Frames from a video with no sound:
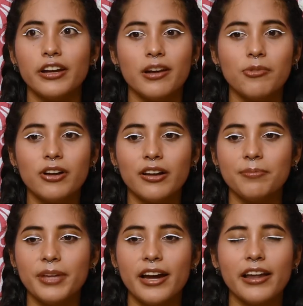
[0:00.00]
Queríamos
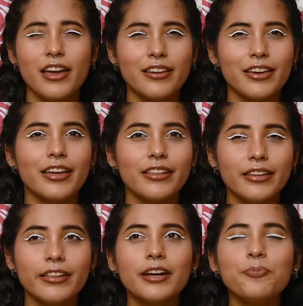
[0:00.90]
cambiar X
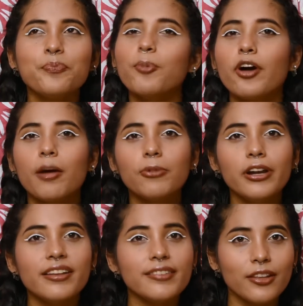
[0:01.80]
cantidad,
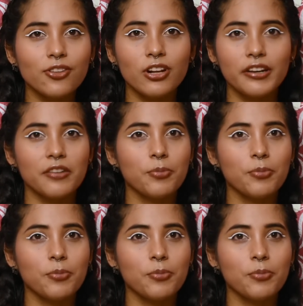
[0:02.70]
pongámosle 100 dólares